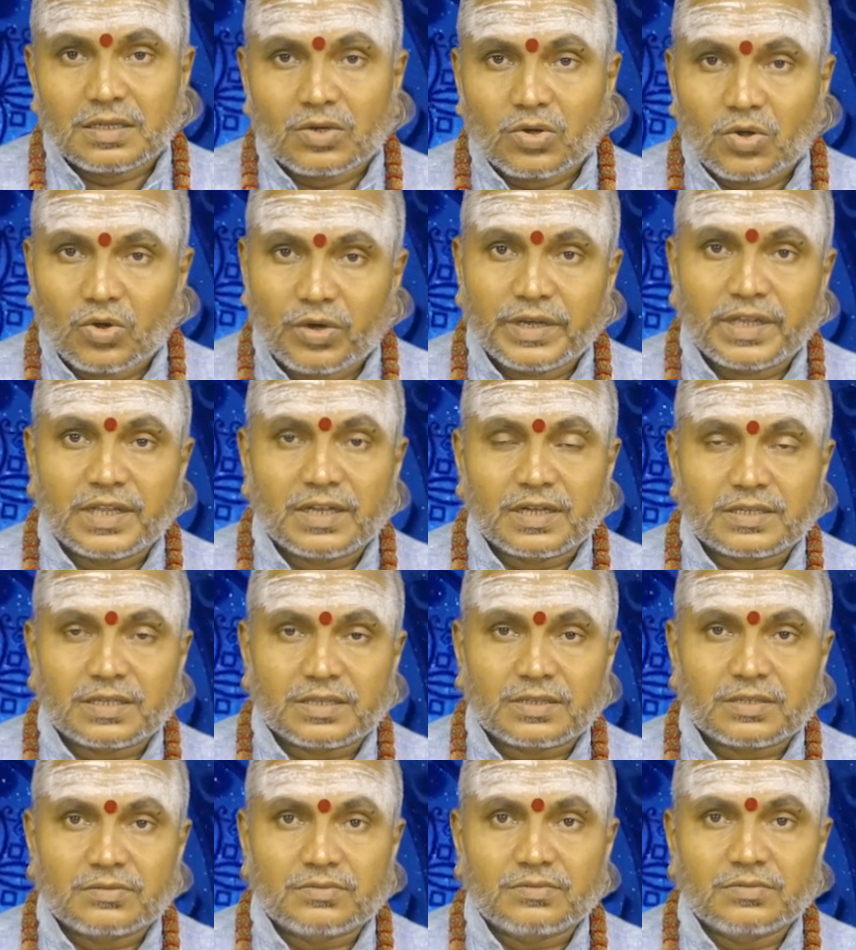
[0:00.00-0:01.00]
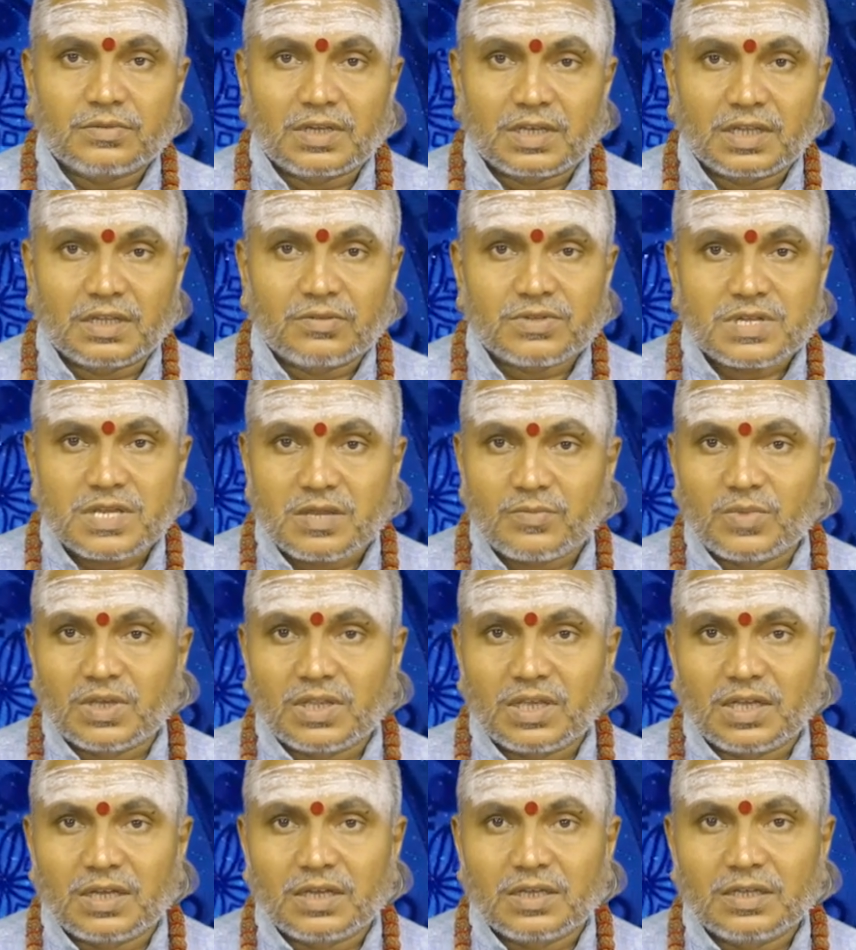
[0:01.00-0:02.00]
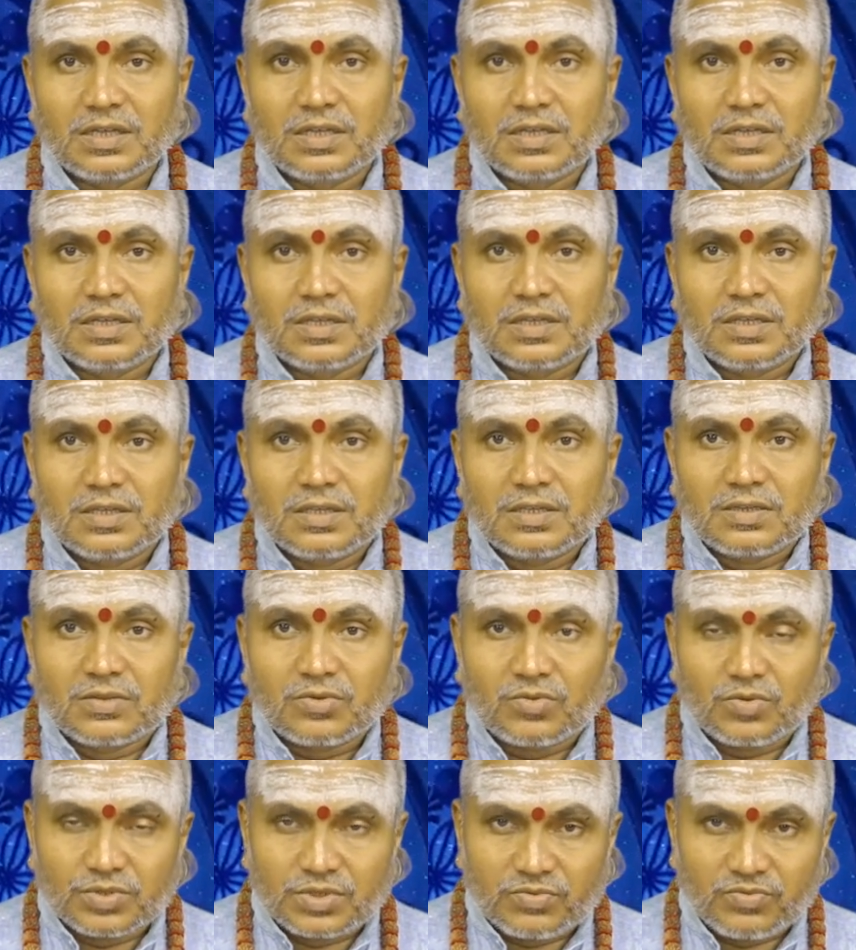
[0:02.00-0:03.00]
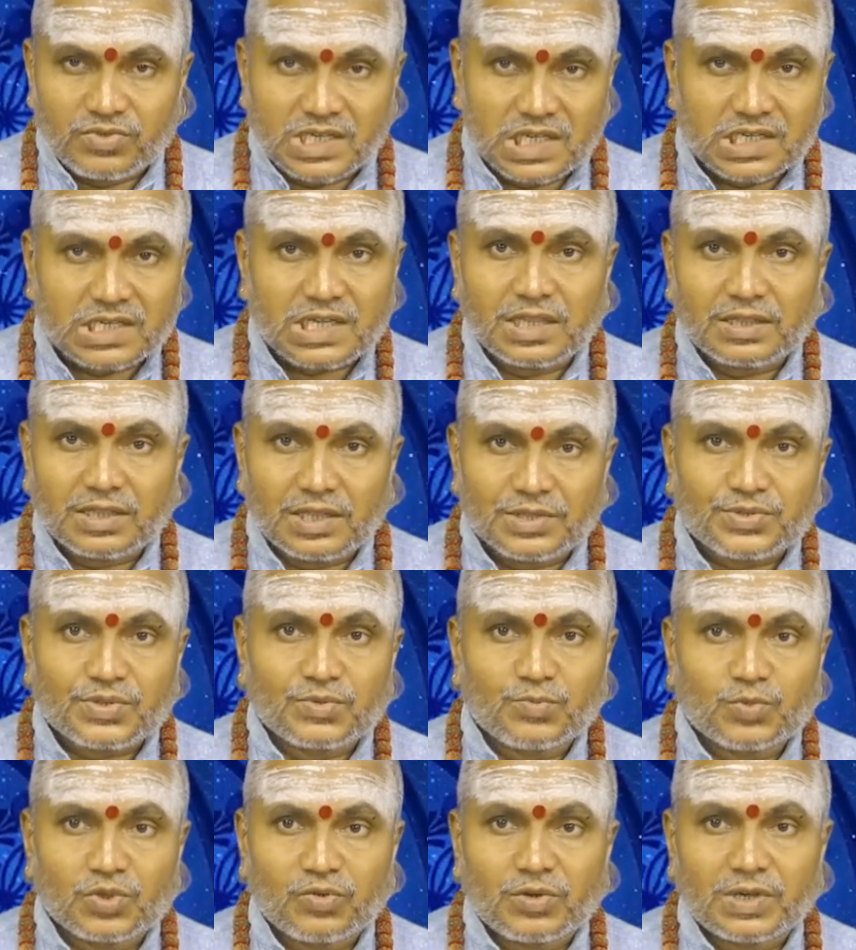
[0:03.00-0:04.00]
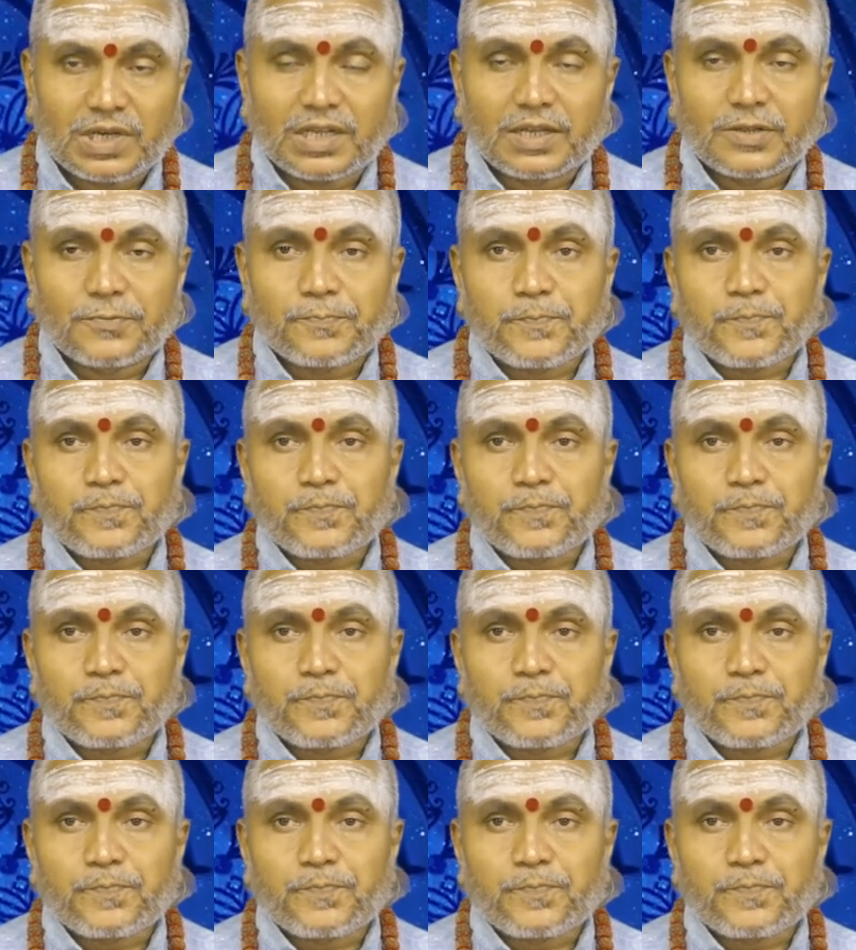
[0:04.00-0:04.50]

రోహిణి నక్షత్రం అనే విషయం మీద కొంచెం విశేషాలు తెలుసుకుని ముందుకు వెళ్ళాలి